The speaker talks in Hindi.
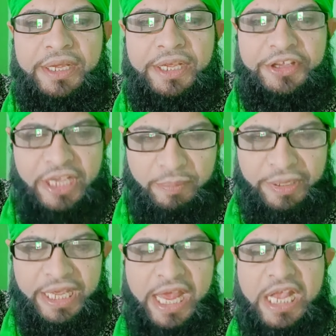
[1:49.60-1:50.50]
ये भी
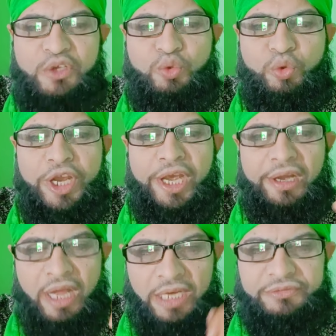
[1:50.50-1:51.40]
हैं कि सूर
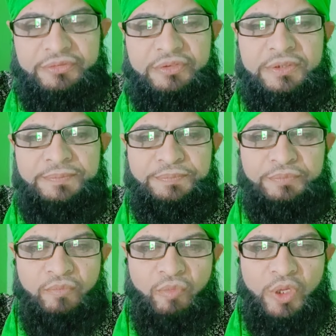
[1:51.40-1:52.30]
अखलाफ
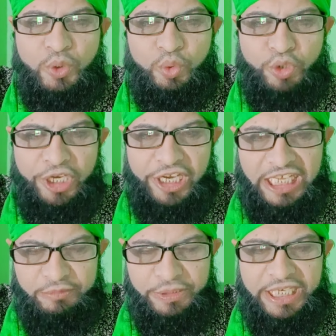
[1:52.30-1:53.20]
सूर अखलास
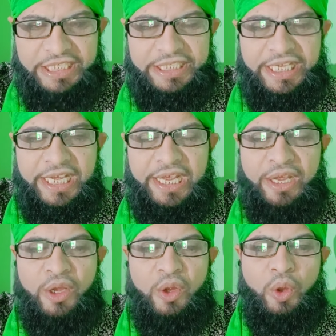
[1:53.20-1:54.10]
भी कहते हैं
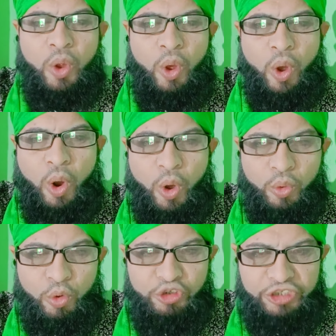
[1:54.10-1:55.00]
और
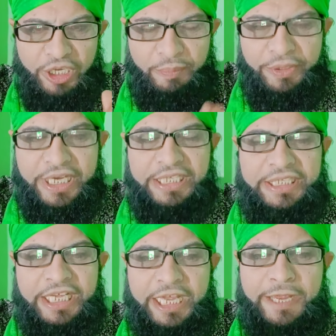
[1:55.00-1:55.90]
कुल शरीफ भी कहते
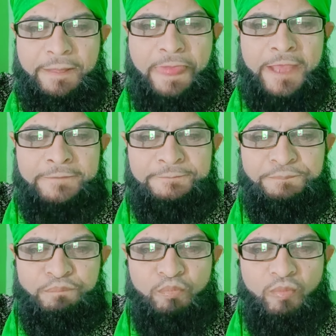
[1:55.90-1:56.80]
हैं
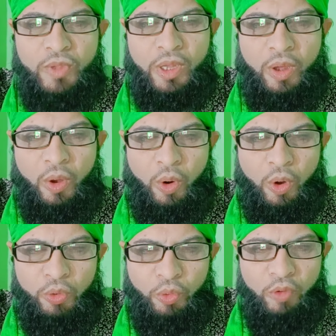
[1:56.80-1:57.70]

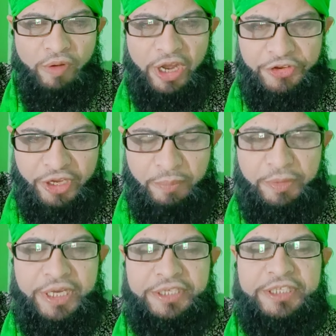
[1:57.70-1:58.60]
और कुलवल्ला शरीफ भी
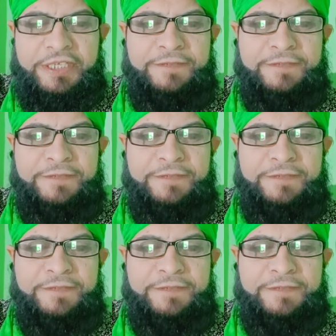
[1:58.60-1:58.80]
कहते हैं